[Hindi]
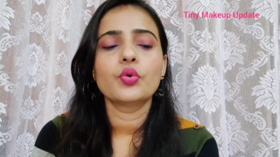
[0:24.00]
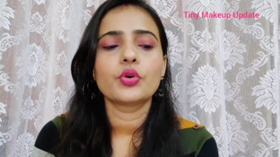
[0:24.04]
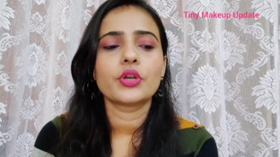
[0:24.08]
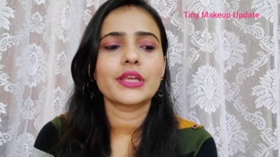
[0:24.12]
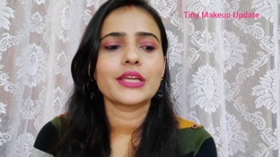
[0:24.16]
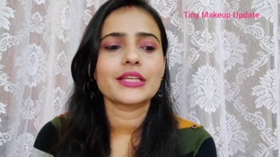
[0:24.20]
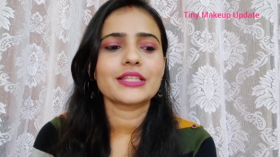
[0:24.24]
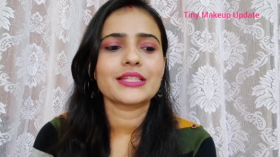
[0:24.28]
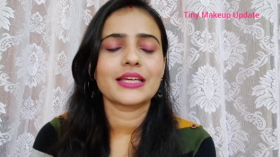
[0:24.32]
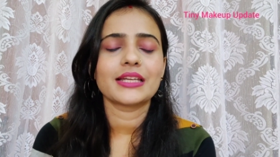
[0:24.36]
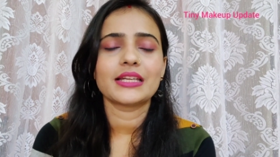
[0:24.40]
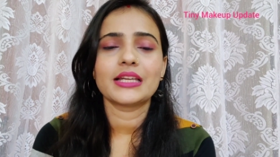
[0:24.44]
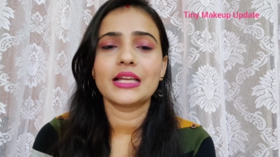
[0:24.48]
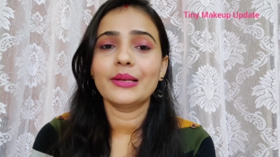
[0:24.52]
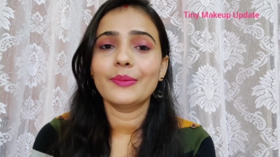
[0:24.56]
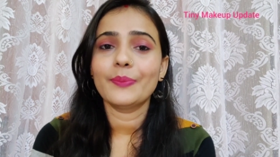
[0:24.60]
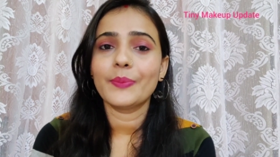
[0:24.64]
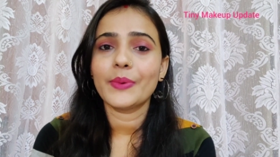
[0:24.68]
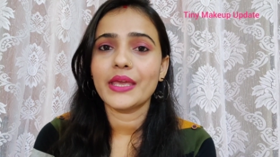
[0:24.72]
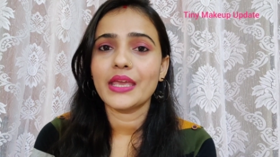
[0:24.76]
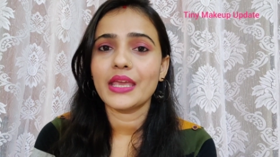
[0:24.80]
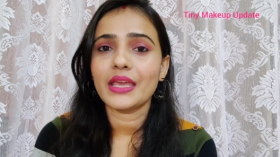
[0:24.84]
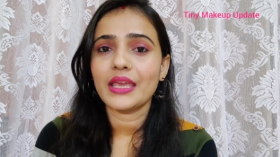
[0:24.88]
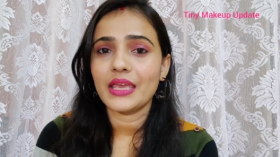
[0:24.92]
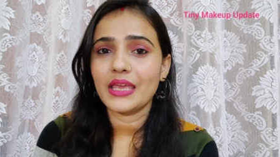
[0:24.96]
उनके चैनल
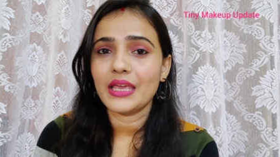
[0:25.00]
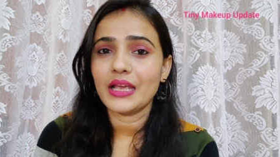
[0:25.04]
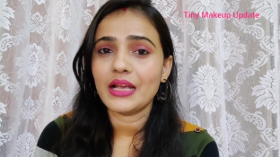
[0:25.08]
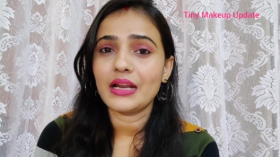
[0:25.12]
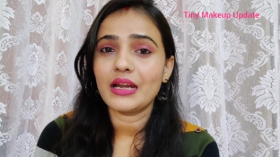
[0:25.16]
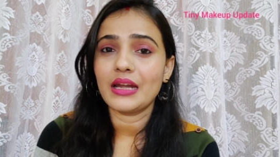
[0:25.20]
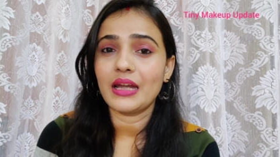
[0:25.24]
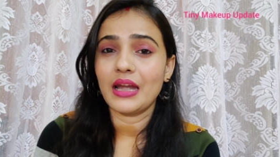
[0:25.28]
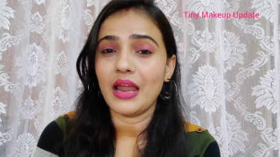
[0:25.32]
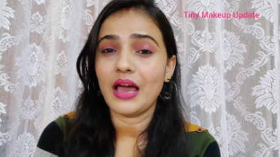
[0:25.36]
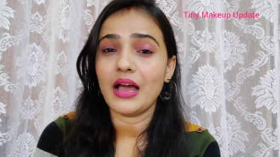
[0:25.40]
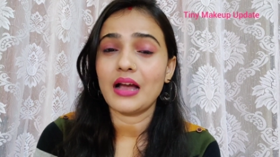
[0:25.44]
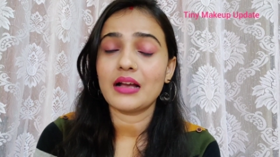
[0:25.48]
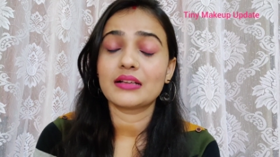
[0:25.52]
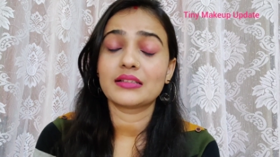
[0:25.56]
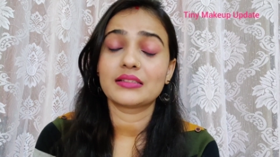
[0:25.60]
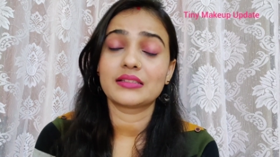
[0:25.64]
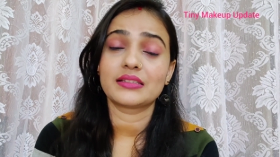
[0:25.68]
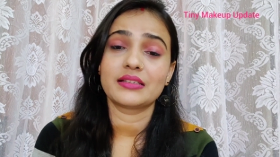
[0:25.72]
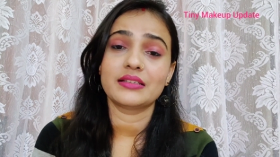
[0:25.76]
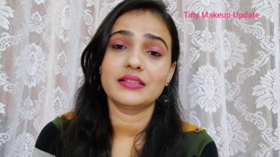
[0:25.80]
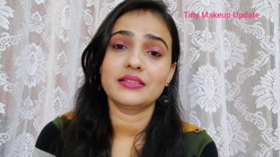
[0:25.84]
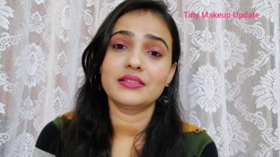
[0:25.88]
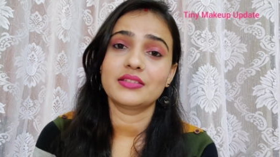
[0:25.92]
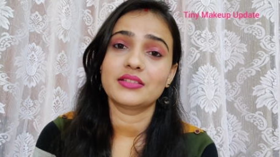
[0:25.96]
पे एक लाख
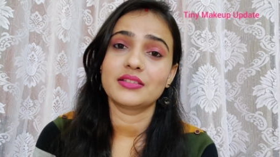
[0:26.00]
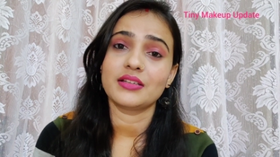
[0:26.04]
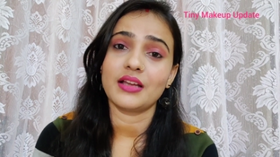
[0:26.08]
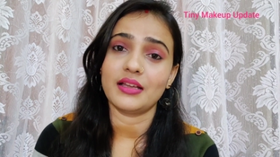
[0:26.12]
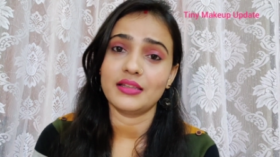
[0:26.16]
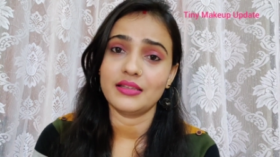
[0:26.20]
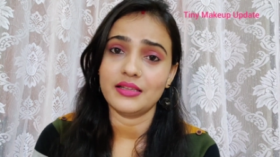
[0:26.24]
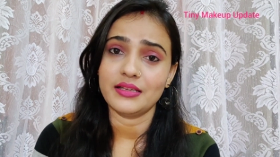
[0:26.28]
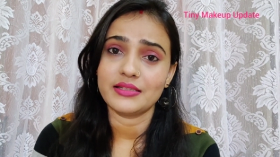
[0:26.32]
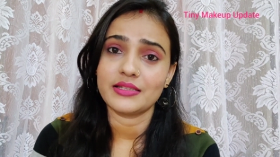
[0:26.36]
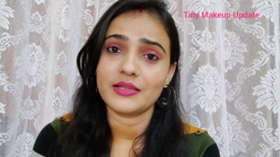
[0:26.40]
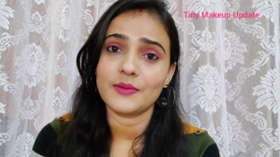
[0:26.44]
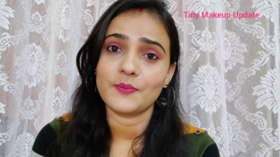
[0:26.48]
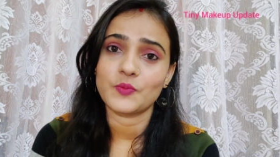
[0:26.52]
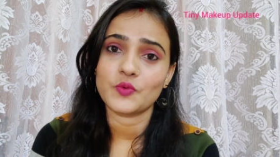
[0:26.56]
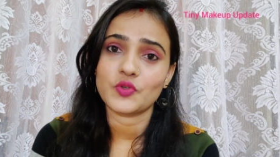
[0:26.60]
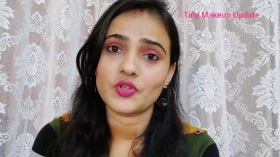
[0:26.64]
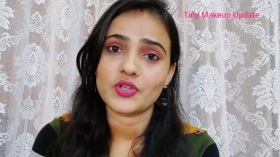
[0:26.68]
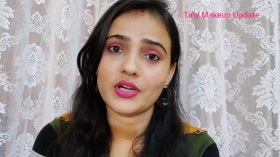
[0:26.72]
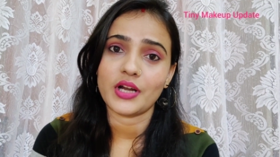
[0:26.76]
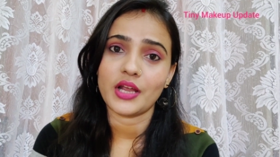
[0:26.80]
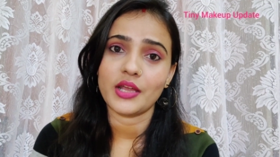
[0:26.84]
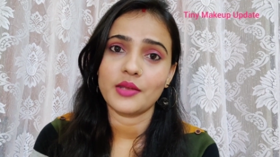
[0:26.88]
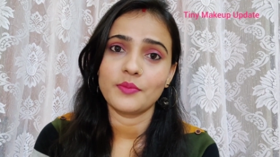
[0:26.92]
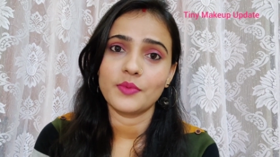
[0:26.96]
से ज़्यादा
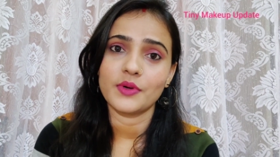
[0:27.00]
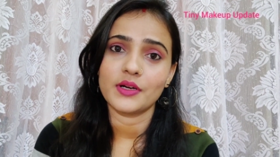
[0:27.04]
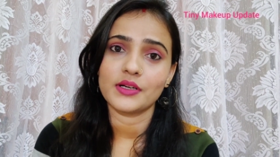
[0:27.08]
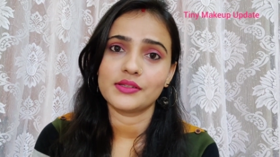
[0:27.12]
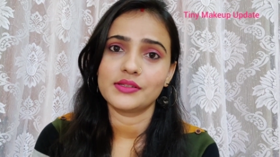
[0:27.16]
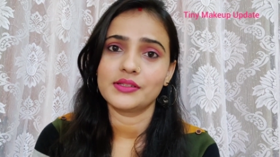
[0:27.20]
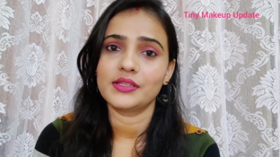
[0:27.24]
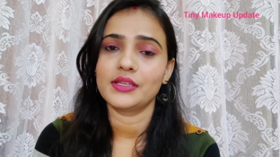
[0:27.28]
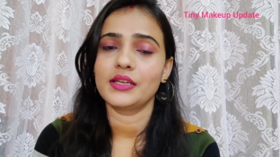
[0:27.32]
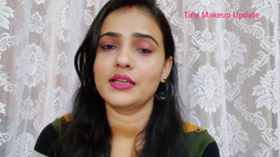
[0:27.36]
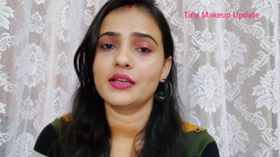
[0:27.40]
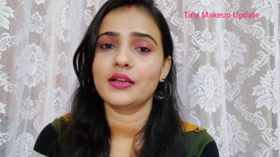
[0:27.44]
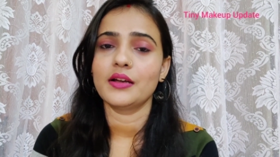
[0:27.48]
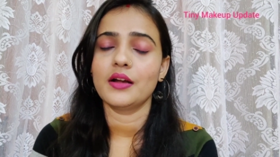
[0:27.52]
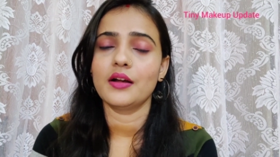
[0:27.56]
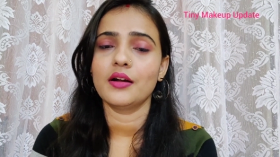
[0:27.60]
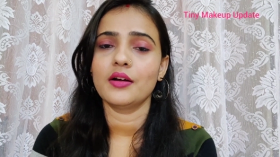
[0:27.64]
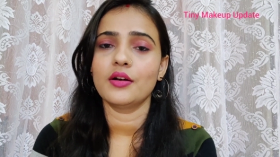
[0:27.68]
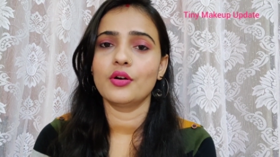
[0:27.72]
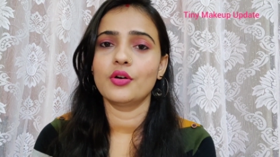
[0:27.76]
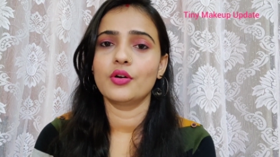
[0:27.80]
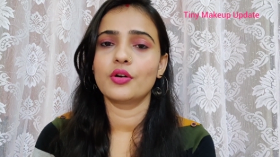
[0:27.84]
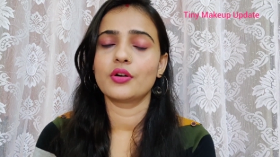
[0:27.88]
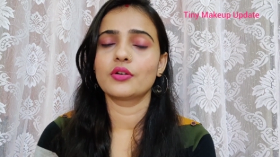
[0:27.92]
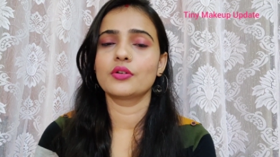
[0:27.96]
सब्सक्राइबर थे
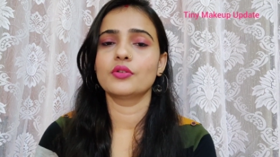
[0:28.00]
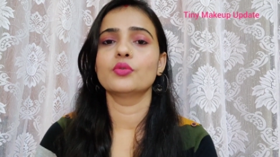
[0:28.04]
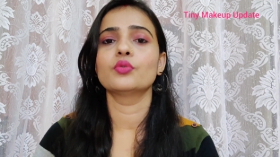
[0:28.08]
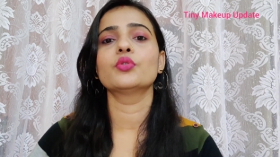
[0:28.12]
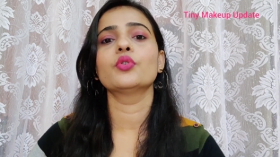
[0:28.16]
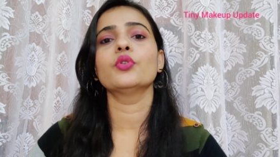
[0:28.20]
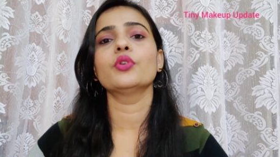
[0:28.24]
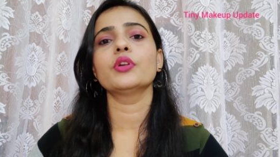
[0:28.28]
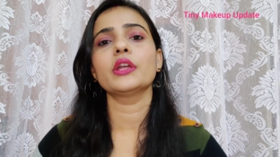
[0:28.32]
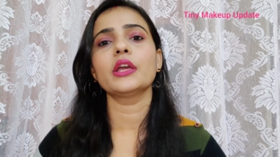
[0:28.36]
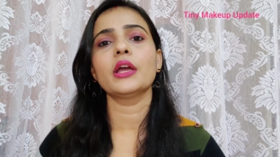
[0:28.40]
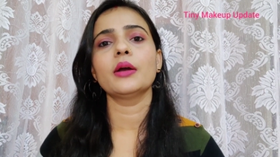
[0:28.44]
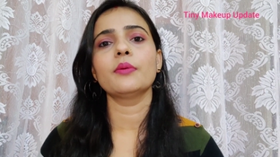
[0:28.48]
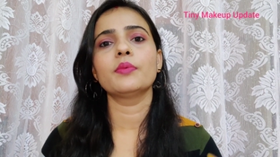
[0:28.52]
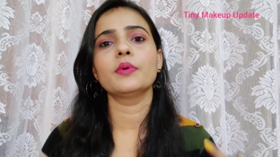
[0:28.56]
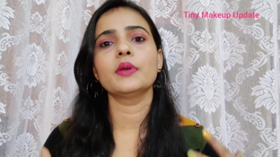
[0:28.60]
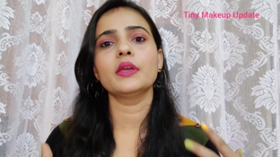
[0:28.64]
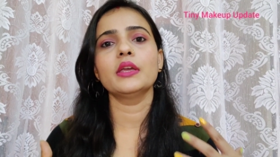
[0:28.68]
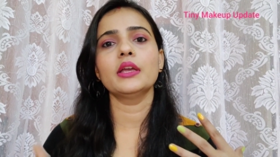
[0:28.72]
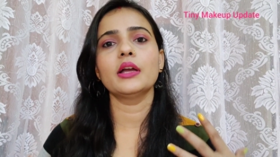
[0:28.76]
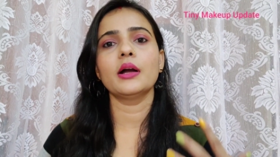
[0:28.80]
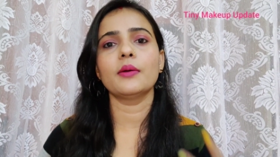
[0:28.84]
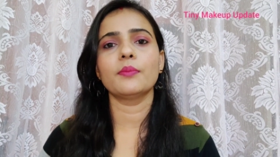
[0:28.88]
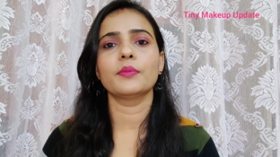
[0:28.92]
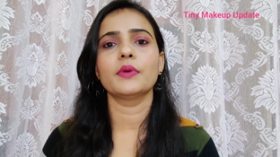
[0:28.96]
और उन्होंने
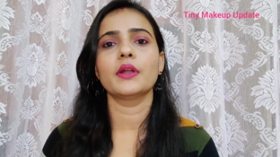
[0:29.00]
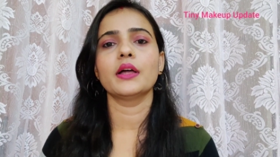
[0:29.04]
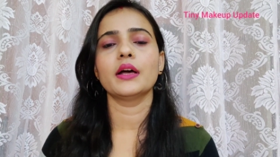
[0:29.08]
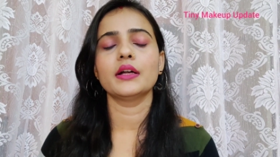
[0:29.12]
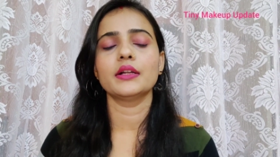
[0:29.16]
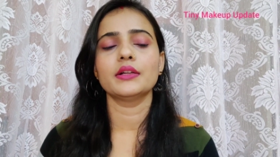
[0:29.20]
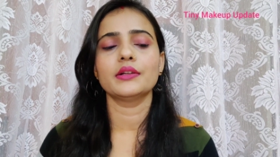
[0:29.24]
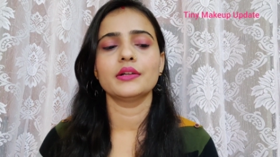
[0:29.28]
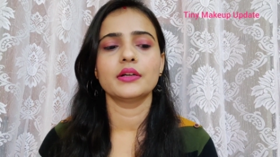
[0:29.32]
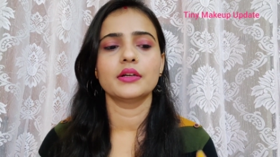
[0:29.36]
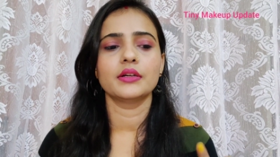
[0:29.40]
अभी अपना